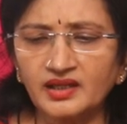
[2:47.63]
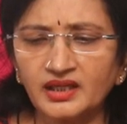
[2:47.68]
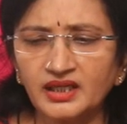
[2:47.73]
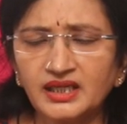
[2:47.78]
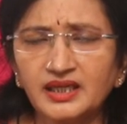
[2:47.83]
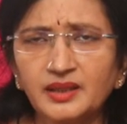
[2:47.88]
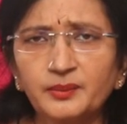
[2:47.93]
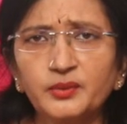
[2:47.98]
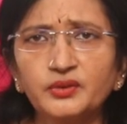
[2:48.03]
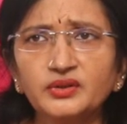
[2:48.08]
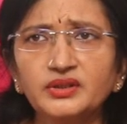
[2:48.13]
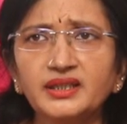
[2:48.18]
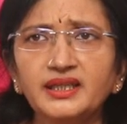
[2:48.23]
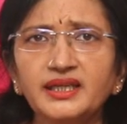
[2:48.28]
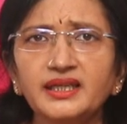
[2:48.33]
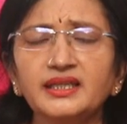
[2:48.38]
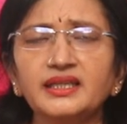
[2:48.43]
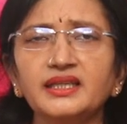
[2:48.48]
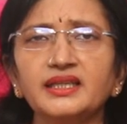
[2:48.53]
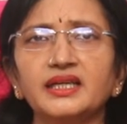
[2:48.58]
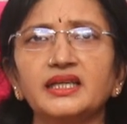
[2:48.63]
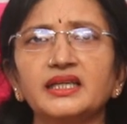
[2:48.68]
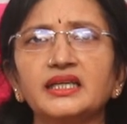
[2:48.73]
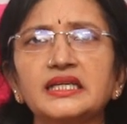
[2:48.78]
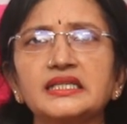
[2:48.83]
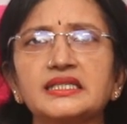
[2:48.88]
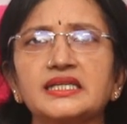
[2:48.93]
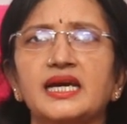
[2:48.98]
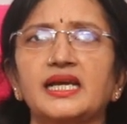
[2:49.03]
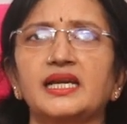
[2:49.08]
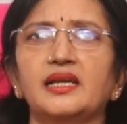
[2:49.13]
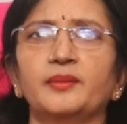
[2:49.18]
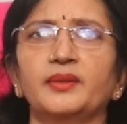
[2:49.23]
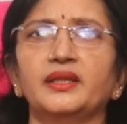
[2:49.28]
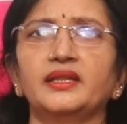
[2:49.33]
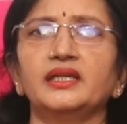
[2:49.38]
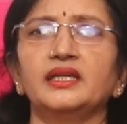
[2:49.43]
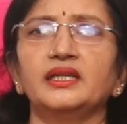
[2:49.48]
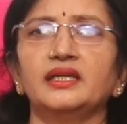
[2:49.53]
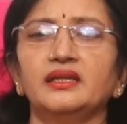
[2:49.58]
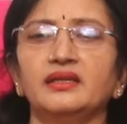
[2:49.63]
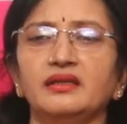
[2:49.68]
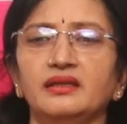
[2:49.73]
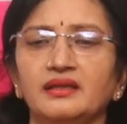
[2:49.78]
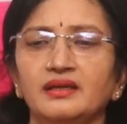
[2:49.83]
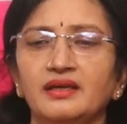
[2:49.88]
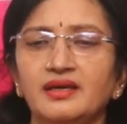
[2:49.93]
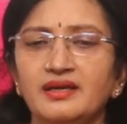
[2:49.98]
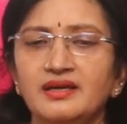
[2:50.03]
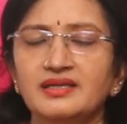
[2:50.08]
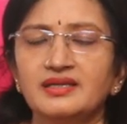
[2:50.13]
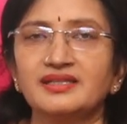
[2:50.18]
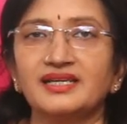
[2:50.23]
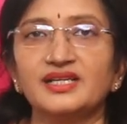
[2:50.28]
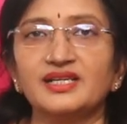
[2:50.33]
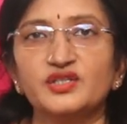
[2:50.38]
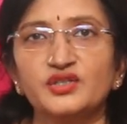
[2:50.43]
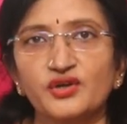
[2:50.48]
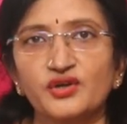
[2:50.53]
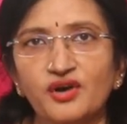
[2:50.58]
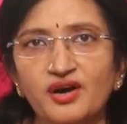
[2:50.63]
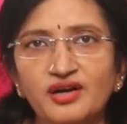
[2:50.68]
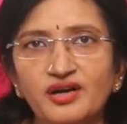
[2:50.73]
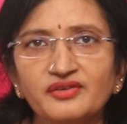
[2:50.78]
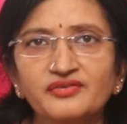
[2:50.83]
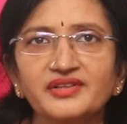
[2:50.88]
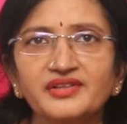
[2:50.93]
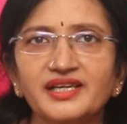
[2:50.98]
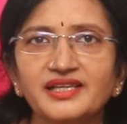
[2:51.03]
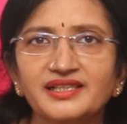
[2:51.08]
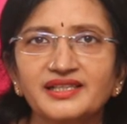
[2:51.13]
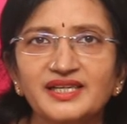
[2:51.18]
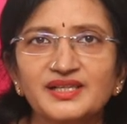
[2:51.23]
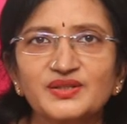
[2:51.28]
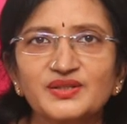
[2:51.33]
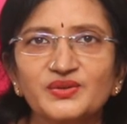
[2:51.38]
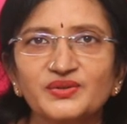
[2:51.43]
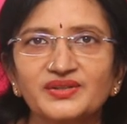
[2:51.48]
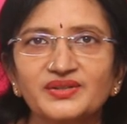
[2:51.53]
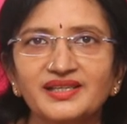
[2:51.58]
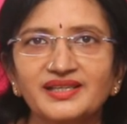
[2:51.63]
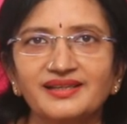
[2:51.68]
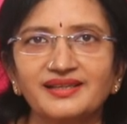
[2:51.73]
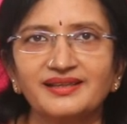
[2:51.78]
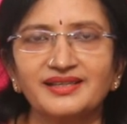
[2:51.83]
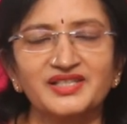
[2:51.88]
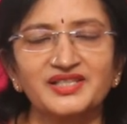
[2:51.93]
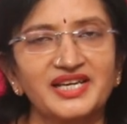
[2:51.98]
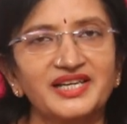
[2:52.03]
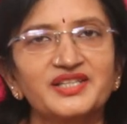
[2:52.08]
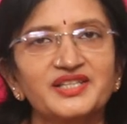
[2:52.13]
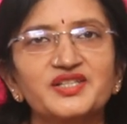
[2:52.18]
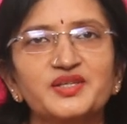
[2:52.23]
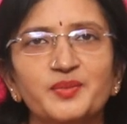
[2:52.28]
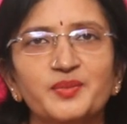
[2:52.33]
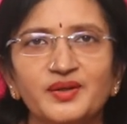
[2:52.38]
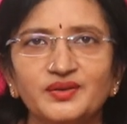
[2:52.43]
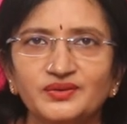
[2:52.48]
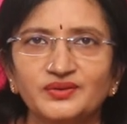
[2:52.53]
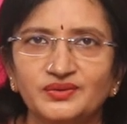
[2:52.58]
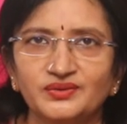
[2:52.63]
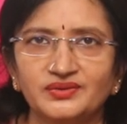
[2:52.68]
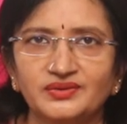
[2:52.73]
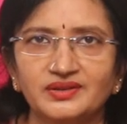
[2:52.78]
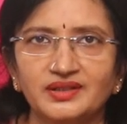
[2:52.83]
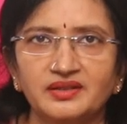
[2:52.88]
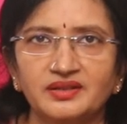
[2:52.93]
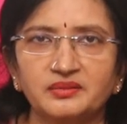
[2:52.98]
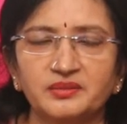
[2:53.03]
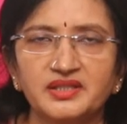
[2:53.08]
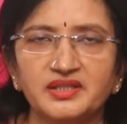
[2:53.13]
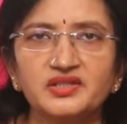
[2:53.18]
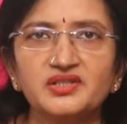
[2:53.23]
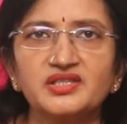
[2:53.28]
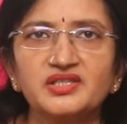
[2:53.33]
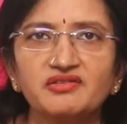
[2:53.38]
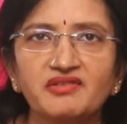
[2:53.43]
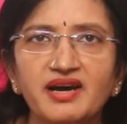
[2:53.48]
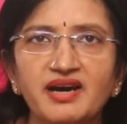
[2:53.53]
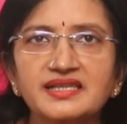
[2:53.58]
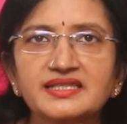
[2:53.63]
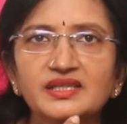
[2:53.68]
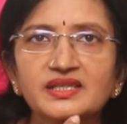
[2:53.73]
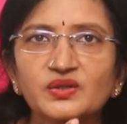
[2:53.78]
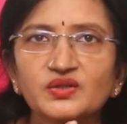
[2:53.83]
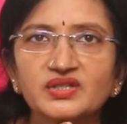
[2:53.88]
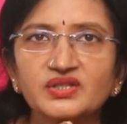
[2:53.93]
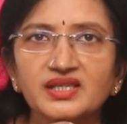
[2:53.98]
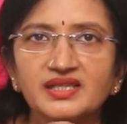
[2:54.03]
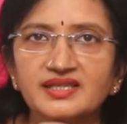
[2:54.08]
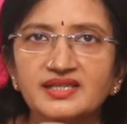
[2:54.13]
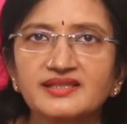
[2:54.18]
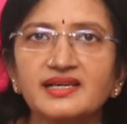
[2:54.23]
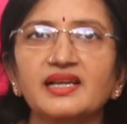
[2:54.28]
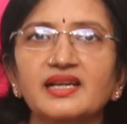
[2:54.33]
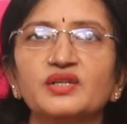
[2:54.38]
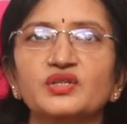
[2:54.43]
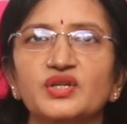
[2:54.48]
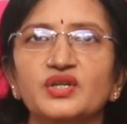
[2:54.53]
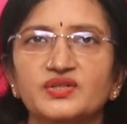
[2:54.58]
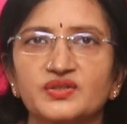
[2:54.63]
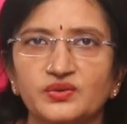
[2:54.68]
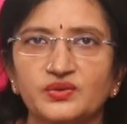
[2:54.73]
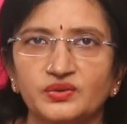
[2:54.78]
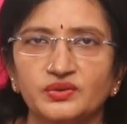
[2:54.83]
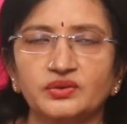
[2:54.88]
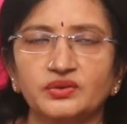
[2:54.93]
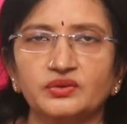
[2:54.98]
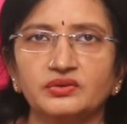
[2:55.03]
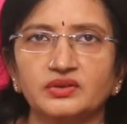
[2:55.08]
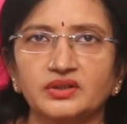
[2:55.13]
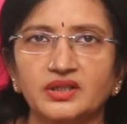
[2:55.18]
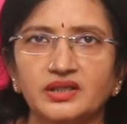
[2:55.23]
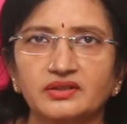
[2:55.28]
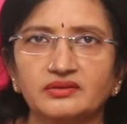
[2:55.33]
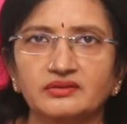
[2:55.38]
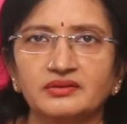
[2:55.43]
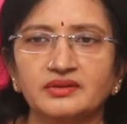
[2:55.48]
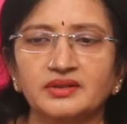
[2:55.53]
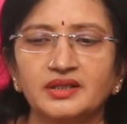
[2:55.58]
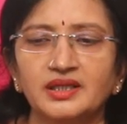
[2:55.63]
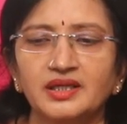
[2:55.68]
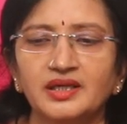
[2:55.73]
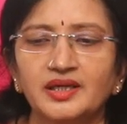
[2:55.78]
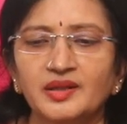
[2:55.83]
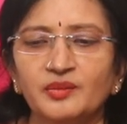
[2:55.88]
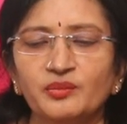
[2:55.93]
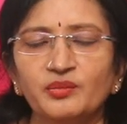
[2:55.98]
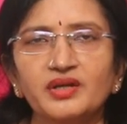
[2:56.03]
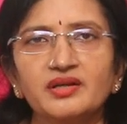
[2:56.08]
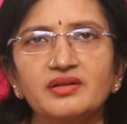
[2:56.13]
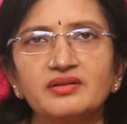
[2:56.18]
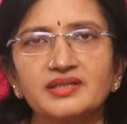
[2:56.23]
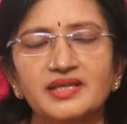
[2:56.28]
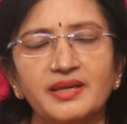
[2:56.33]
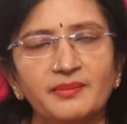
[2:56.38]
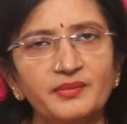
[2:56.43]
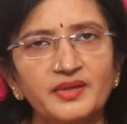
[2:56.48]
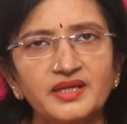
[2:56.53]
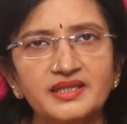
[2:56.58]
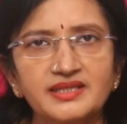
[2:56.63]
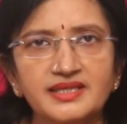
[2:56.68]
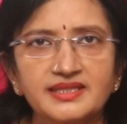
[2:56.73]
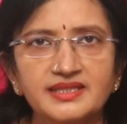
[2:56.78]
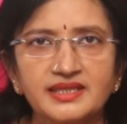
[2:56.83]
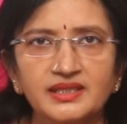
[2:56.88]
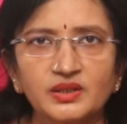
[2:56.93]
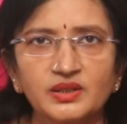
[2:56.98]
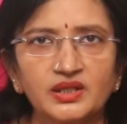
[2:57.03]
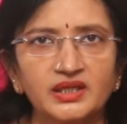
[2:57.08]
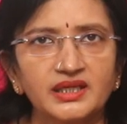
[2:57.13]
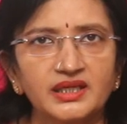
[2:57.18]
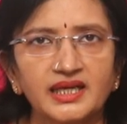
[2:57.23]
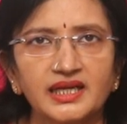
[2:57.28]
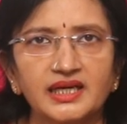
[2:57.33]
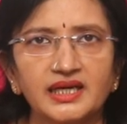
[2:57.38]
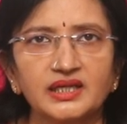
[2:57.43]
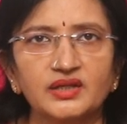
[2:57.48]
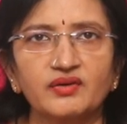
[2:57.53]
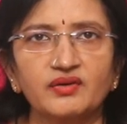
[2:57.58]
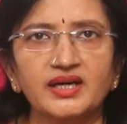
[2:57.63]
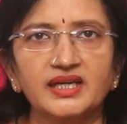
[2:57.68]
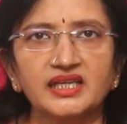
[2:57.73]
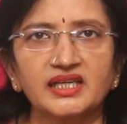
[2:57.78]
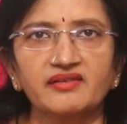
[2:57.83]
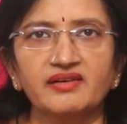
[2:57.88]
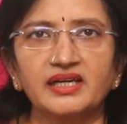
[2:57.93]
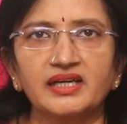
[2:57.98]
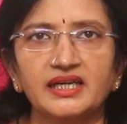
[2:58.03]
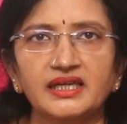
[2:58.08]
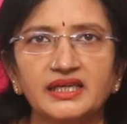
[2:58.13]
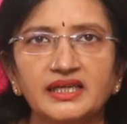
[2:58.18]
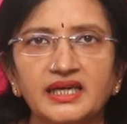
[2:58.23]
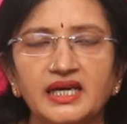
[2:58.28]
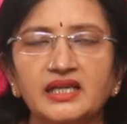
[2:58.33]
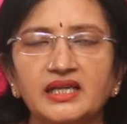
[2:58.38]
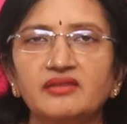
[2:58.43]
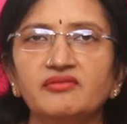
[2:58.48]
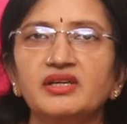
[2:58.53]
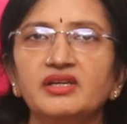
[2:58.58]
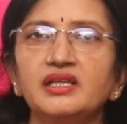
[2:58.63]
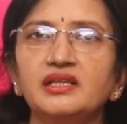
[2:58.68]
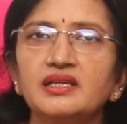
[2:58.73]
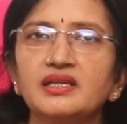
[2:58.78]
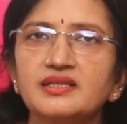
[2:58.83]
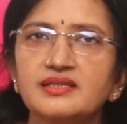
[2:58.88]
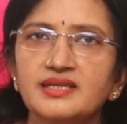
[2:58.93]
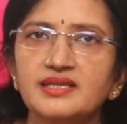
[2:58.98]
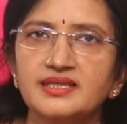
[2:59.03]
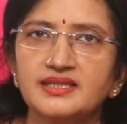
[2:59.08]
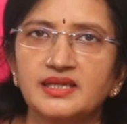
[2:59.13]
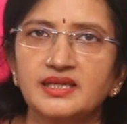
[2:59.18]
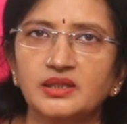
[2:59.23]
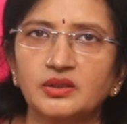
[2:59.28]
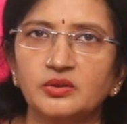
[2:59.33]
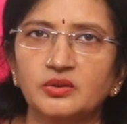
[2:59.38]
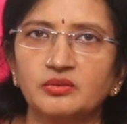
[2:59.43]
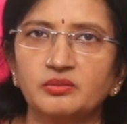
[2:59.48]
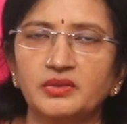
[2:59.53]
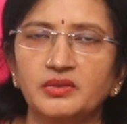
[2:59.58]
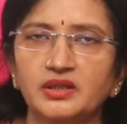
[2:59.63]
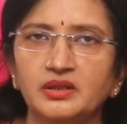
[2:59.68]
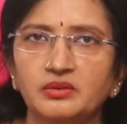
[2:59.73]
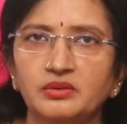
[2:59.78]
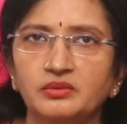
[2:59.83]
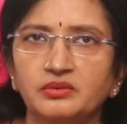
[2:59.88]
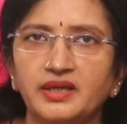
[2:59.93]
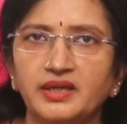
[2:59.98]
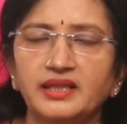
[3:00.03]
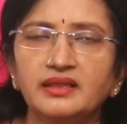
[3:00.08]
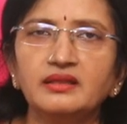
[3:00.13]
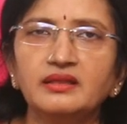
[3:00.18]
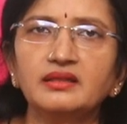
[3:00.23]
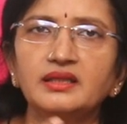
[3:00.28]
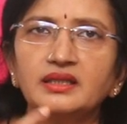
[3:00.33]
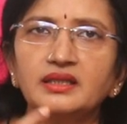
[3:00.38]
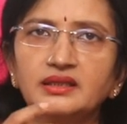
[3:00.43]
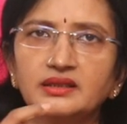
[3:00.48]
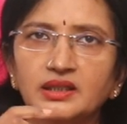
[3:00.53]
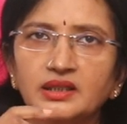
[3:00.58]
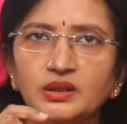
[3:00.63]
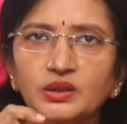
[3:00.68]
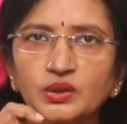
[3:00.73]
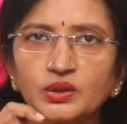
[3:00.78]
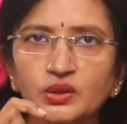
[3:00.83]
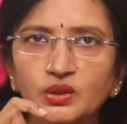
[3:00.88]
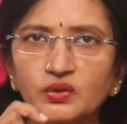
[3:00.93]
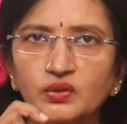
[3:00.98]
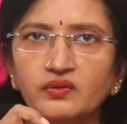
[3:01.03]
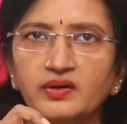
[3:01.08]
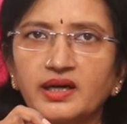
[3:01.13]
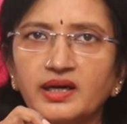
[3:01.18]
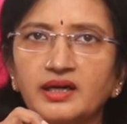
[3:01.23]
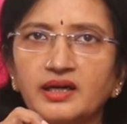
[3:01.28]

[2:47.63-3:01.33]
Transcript: ఇకపోతే ఏంటి అంటే చాలామందికి చాలా స్ట్రాంగ్ ఫ్రేగ్రెన్స్ ఉంటే చాలా ఇష్టపడుతూ ఉంటారు మంచి వాసన వచ్చేదే సెలెక్ట్ చేసుకుంటూ ఉంటారు మీరు సమ్మర్ సీజన్లో అయినా అలాంటి వాటికి వెళ్ళండి కానీ వింటర్ సీజన్లో మీరు ఎంత తక్కువ